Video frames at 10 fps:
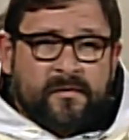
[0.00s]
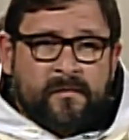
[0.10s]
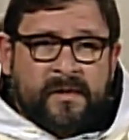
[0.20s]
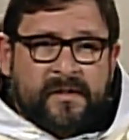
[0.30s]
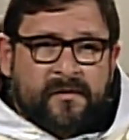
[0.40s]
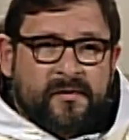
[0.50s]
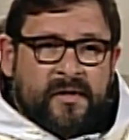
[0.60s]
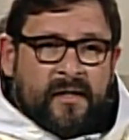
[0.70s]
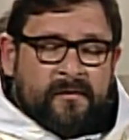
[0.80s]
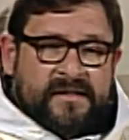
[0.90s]
A
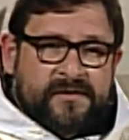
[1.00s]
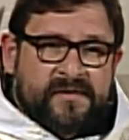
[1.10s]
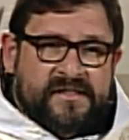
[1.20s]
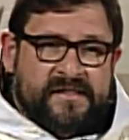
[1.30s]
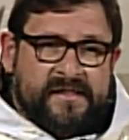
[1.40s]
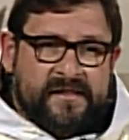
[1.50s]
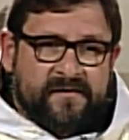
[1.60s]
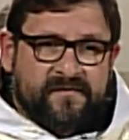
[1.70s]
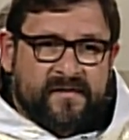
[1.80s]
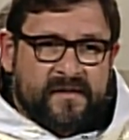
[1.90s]
veces, no
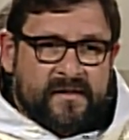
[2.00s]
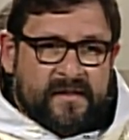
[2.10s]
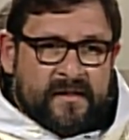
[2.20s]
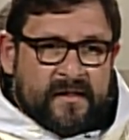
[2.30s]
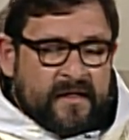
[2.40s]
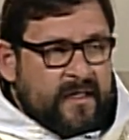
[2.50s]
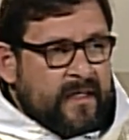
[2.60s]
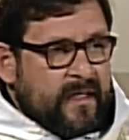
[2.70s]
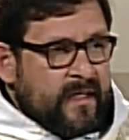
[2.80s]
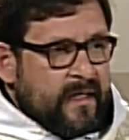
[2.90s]
siempre
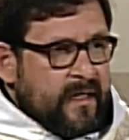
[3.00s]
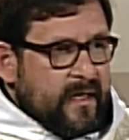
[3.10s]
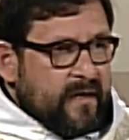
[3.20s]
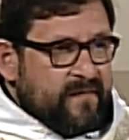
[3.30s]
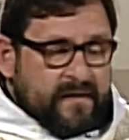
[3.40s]
recibimos